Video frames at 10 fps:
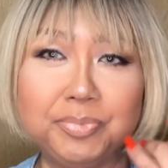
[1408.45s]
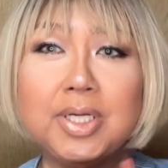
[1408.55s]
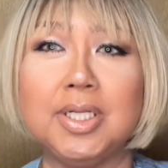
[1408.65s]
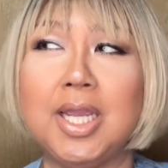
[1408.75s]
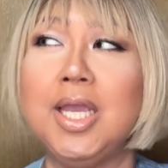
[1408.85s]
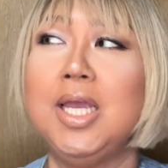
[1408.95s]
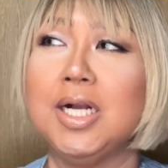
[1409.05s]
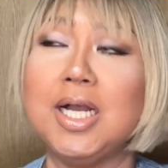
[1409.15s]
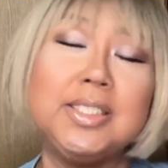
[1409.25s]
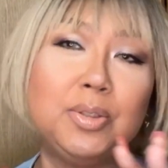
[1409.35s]
なんかね、
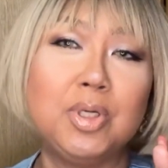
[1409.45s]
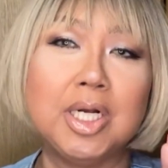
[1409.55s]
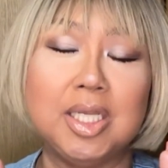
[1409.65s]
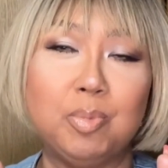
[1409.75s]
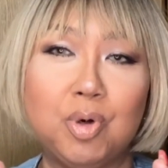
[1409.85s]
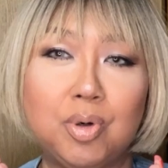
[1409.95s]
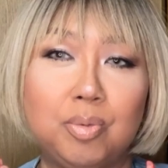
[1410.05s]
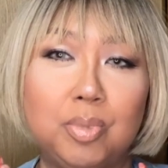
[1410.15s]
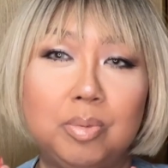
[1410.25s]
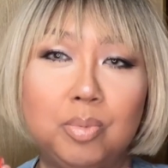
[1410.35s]
会社の中で
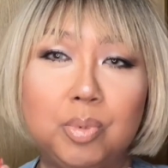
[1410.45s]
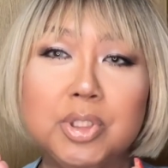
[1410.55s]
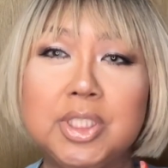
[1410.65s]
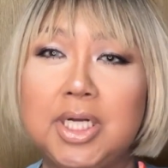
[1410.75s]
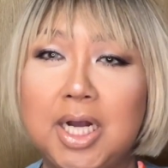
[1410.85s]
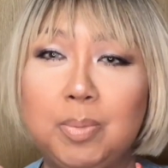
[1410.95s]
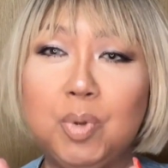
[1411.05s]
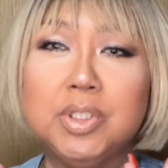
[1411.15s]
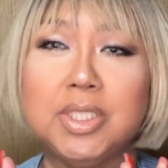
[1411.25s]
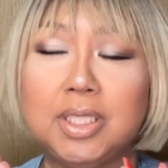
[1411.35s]
も、ボッシーが
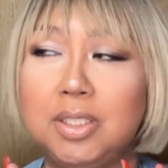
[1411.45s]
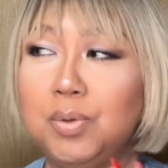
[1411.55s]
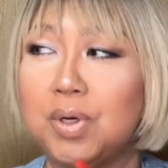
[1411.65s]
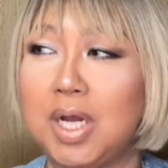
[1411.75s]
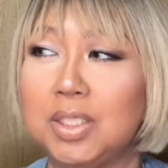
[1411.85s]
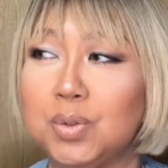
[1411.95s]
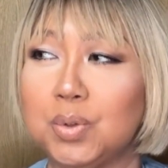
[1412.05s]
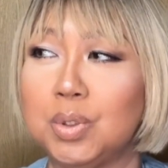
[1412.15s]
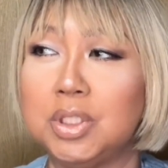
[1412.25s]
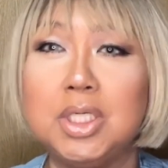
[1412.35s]
坊主だっていうのがちょっと
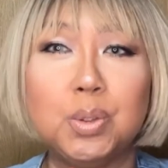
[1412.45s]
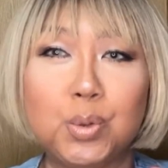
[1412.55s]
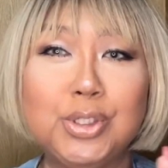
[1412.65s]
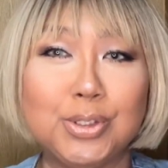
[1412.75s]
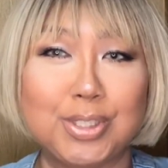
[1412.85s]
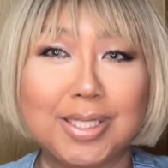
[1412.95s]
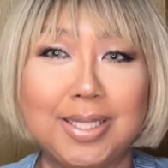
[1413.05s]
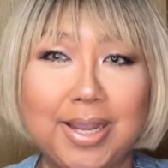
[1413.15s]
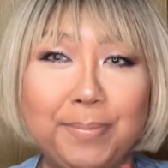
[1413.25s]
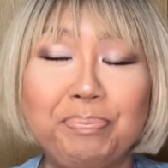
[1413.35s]
浸透しつつあっ
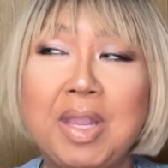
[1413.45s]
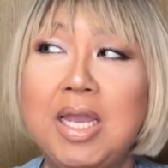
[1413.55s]
て、